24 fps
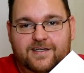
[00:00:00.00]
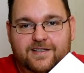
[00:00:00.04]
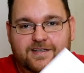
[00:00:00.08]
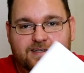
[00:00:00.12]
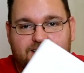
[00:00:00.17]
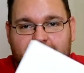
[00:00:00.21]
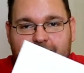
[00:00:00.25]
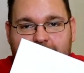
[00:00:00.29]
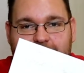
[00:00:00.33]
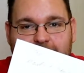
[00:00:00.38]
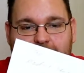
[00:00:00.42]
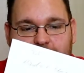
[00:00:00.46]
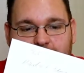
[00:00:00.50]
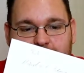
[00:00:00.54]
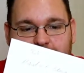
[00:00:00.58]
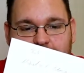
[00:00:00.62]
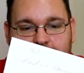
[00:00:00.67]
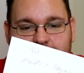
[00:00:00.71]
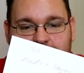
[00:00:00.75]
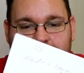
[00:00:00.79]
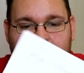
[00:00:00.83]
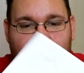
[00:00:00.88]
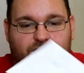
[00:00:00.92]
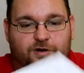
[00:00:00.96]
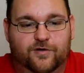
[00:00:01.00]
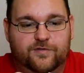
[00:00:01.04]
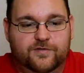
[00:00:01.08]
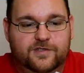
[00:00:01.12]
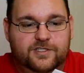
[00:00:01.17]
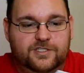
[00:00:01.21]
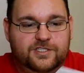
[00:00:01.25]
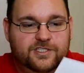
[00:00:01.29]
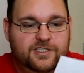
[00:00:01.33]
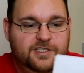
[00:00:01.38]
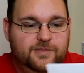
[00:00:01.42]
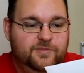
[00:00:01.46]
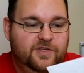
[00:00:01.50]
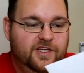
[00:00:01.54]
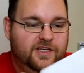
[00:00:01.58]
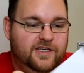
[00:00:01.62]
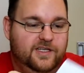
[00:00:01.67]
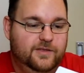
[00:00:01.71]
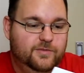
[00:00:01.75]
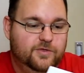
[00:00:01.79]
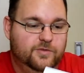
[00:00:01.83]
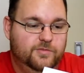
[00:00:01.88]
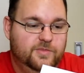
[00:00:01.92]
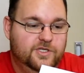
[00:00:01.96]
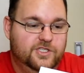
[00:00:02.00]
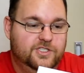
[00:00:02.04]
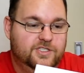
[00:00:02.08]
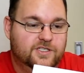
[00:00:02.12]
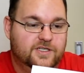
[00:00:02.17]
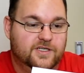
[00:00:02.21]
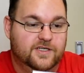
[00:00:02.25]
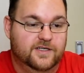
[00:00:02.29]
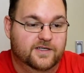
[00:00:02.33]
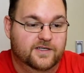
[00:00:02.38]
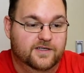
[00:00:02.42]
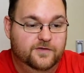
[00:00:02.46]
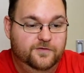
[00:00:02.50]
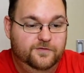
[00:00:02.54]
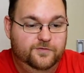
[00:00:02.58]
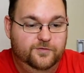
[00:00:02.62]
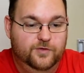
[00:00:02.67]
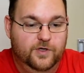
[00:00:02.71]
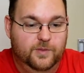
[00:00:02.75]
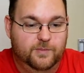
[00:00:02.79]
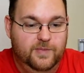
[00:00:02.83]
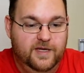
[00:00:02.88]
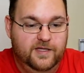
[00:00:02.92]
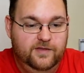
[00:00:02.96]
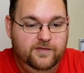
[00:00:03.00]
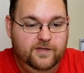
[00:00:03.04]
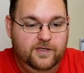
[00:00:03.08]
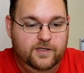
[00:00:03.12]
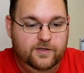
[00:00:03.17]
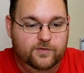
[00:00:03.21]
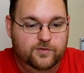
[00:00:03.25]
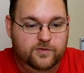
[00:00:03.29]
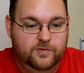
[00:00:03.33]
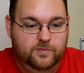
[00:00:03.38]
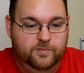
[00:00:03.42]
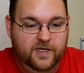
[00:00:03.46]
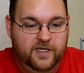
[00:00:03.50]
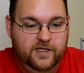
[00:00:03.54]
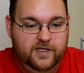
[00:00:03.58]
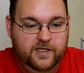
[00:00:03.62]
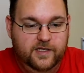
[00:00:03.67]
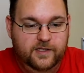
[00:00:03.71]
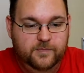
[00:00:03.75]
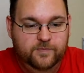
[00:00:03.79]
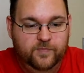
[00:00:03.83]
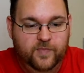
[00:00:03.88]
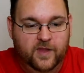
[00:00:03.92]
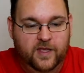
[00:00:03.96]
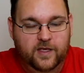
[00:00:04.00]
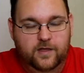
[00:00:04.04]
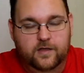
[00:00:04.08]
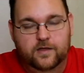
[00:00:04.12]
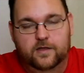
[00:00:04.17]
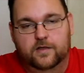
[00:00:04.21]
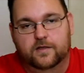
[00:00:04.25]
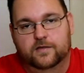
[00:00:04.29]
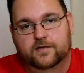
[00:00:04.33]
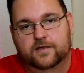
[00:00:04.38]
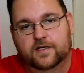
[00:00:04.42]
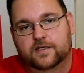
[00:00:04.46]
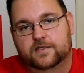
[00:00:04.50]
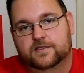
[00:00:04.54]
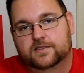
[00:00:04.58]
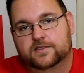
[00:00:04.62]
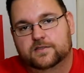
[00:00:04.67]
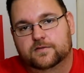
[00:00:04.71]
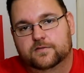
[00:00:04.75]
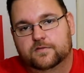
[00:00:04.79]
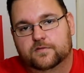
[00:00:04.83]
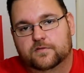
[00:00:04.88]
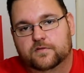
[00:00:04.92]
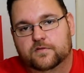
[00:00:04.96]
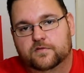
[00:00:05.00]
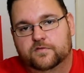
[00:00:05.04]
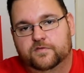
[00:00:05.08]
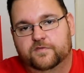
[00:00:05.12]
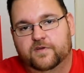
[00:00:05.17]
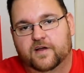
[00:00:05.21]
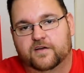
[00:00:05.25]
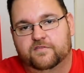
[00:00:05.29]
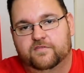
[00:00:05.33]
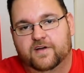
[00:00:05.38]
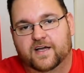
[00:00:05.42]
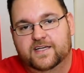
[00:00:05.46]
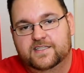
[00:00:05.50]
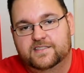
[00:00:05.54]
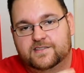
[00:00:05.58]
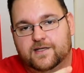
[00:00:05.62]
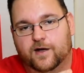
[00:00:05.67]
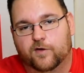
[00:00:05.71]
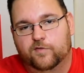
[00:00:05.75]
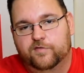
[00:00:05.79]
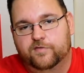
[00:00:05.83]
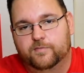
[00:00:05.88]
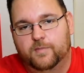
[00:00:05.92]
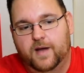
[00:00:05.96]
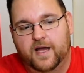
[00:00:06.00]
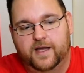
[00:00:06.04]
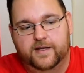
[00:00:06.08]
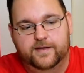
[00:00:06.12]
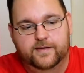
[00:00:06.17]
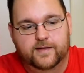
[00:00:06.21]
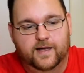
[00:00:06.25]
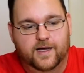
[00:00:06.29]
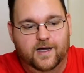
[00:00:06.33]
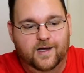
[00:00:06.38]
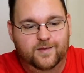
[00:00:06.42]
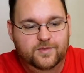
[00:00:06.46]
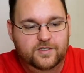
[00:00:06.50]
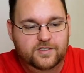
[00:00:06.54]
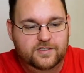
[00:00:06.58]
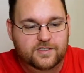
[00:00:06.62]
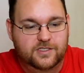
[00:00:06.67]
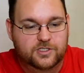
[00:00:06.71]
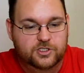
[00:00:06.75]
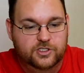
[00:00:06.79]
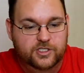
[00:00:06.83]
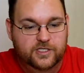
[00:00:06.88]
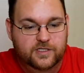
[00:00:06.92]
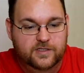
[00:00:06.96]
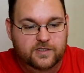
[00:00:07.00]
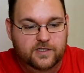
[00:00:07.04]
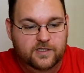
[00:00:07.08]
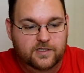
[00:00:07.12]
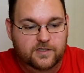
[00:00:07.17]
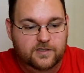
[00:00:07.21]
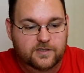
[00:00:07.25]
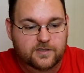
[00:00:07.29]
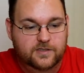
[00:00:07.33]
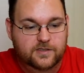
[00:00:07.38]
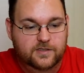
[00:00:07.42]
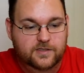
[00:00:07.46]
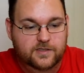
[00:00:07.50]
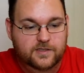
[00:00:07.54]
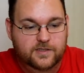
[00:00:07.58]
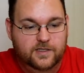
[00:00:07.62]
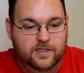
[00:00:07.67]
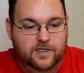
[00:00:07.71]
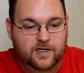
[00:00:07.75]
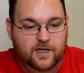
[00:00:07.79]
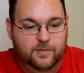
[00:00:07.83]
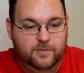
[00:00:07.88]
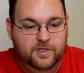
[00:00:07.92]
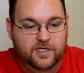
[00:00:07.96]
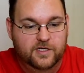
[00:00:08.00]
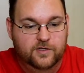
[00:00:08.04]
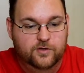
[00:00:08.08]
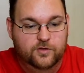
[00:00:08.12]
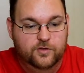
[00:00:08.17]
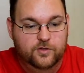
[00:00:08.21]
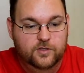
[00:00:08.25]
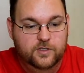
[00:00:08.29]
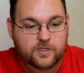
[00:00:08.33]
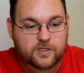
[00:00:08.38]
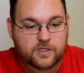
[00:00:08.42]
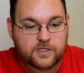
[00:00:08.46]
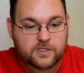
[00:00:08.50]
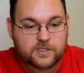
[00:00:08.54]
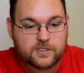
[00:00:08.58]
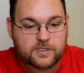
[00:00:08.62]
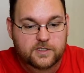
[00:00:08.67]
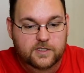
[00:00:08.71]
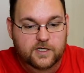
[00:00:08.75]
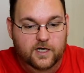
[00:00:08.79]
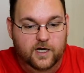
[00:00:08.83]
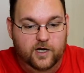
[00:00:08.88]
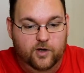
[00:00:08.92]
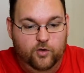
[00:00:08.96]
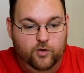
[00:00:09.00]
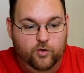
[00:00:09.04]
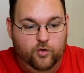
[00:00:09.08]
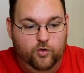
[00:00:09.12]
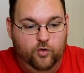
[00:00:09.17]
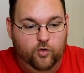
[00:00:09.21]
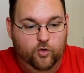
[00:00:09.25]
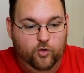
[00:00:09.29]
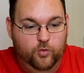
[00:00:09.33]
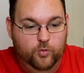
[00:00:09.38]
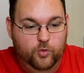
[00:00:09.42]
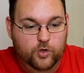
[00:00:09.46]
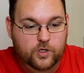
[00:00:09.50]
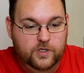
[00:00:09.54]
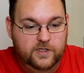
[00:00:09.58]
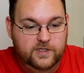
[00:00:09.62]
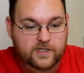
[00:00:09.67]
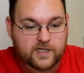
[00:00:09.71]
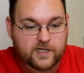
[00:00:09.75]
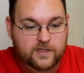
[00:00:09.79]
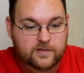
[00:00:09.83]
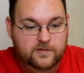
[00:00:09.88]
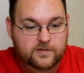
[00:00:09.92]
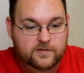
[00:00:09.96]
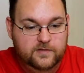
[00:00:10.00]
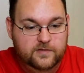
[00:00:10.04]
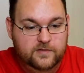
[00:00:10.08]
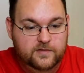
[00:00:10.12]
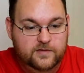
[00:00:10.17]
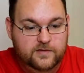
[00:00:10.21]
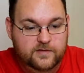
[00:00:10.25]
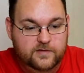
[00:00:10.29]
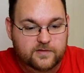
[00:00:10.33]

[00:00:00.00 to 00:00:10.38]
äh, hier hat er was draufgeschrieben, der liebe Micha, ja, für Mandy und Benny. Und dann ist ein Verweis auf mein Name. Da steht dann äh, in Klammern auch, auch Homo genannt.